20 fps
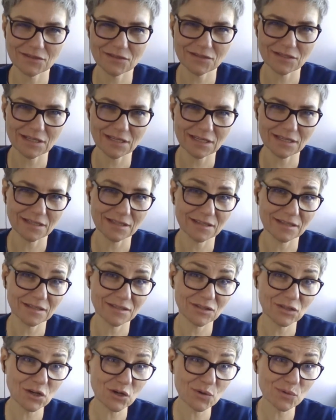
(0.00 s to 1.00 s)
Dzień
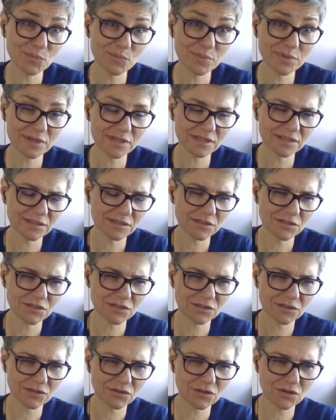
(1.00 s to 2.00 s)
dobry,
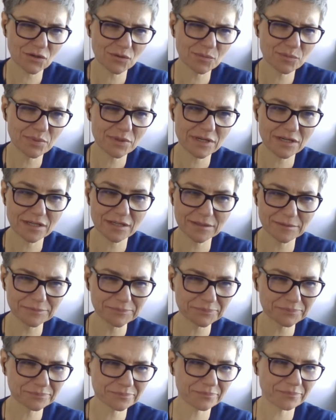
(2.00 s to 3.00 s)
dzień
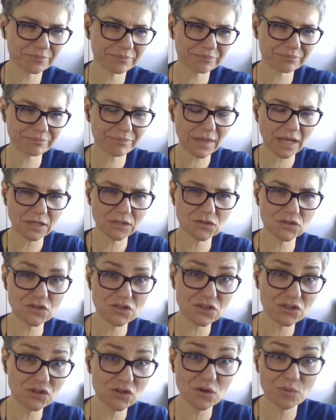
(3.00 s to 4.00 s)
dobry. Mm,
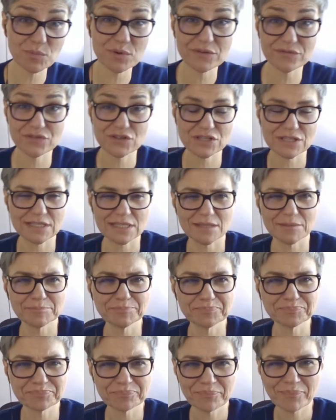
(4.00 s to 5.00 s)
dzień dobry
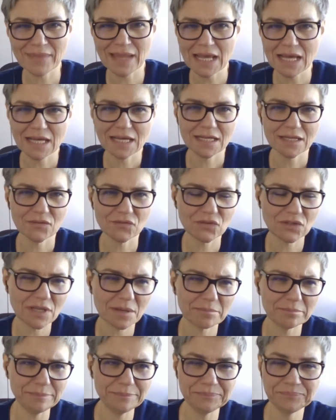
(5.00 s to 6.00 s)
wszystkim. Witam